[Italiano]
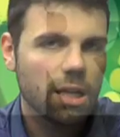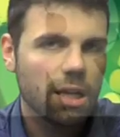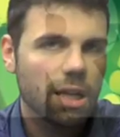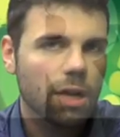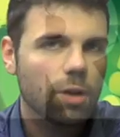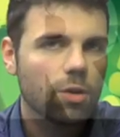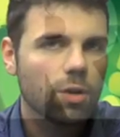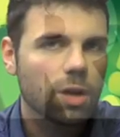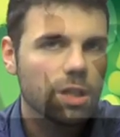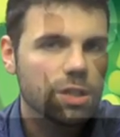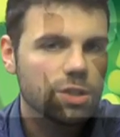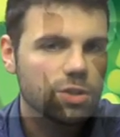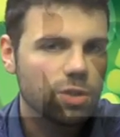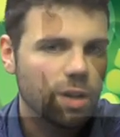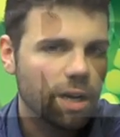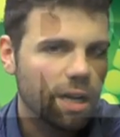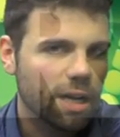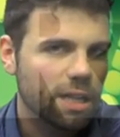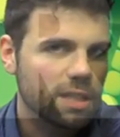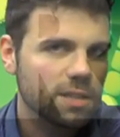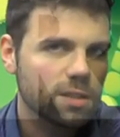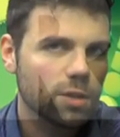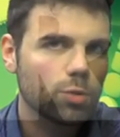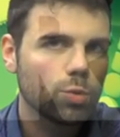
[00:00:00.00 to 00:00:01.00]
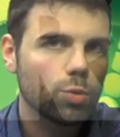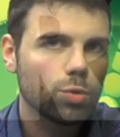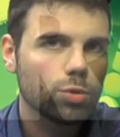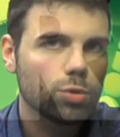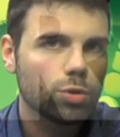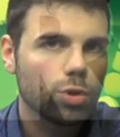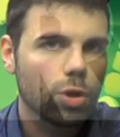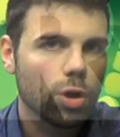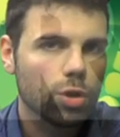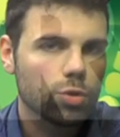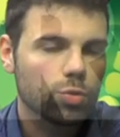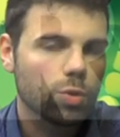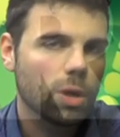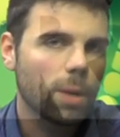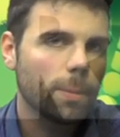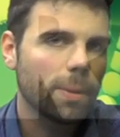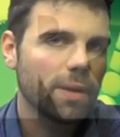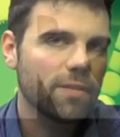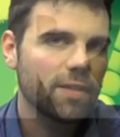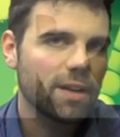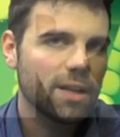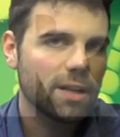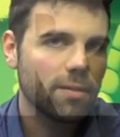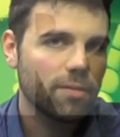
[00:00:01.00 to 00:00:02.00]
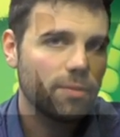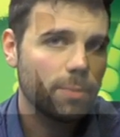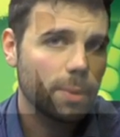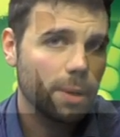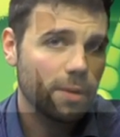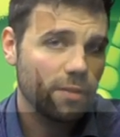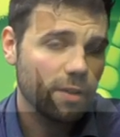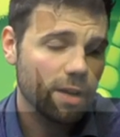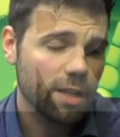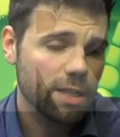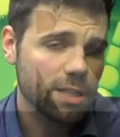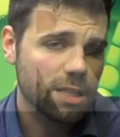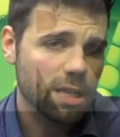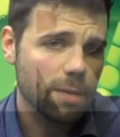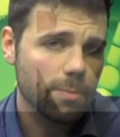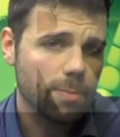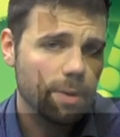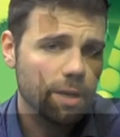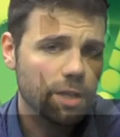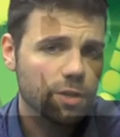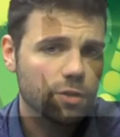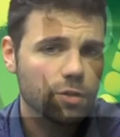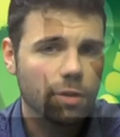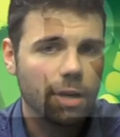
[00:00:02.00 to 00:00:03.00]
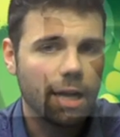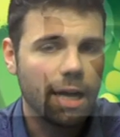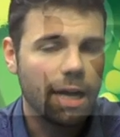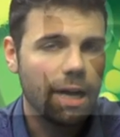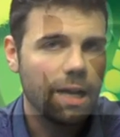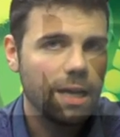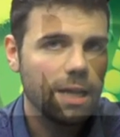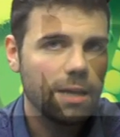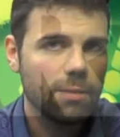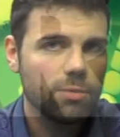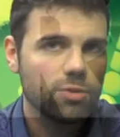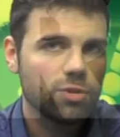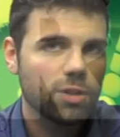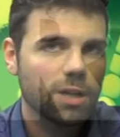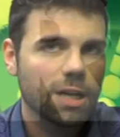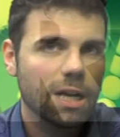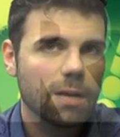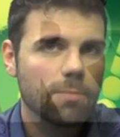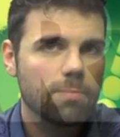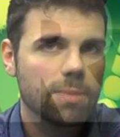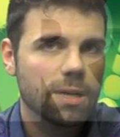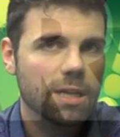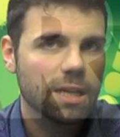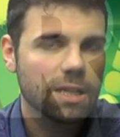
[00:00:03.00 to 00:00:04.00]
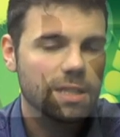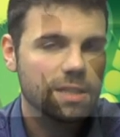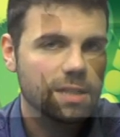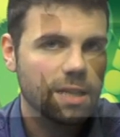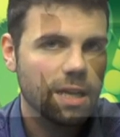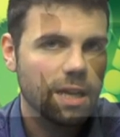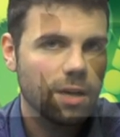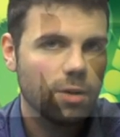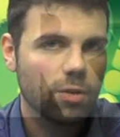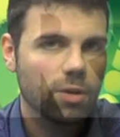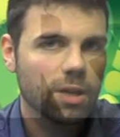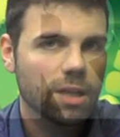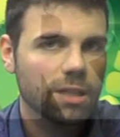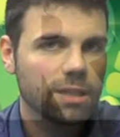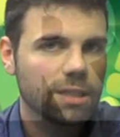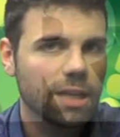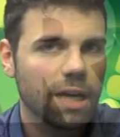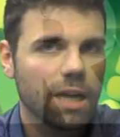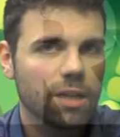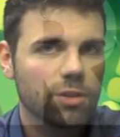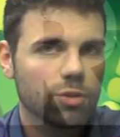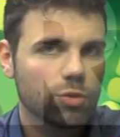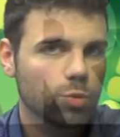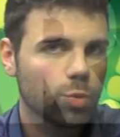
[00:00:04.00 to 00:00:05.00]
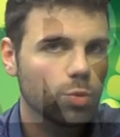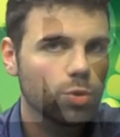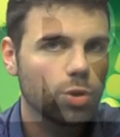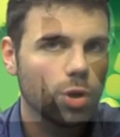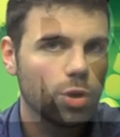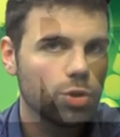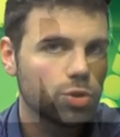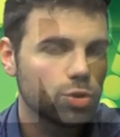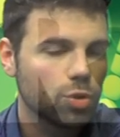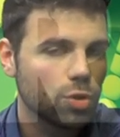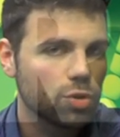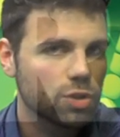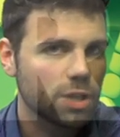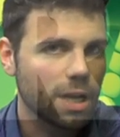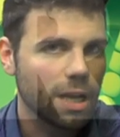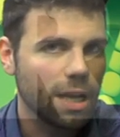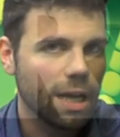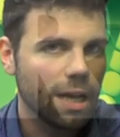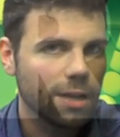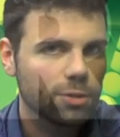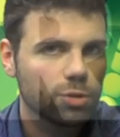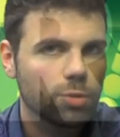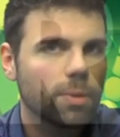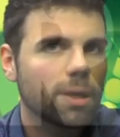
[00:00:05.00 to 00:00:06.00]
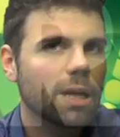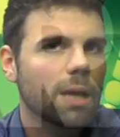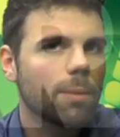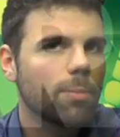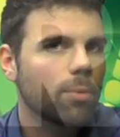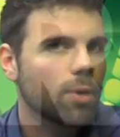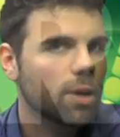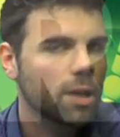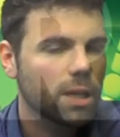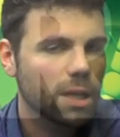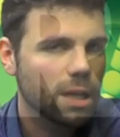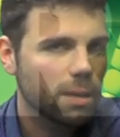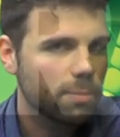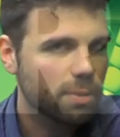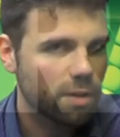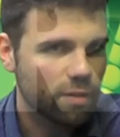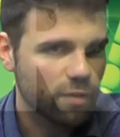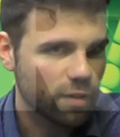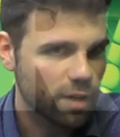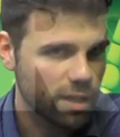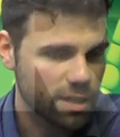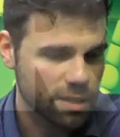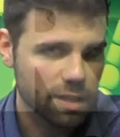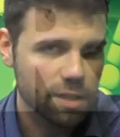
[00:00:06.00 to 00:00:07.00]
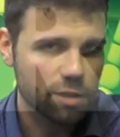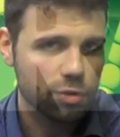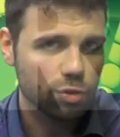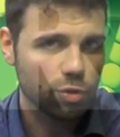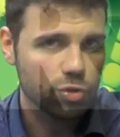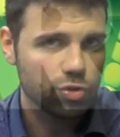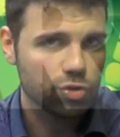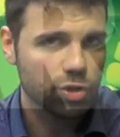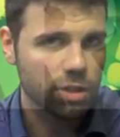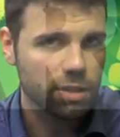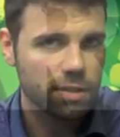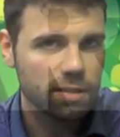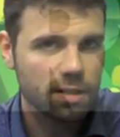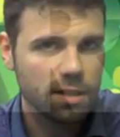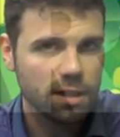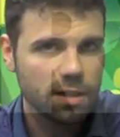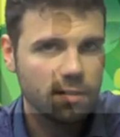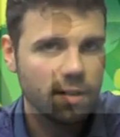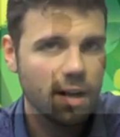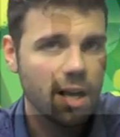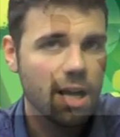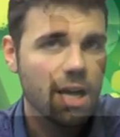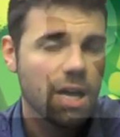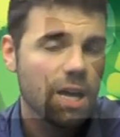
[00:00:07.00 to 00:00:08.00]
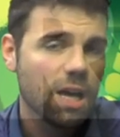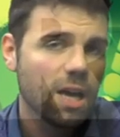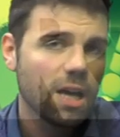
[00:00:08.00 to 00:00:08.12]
la colazione innanzitutto sulla prefer preferenza personale bisogna capire se orientarci sul dolce o salato perché poi la preferenza è soggettiva,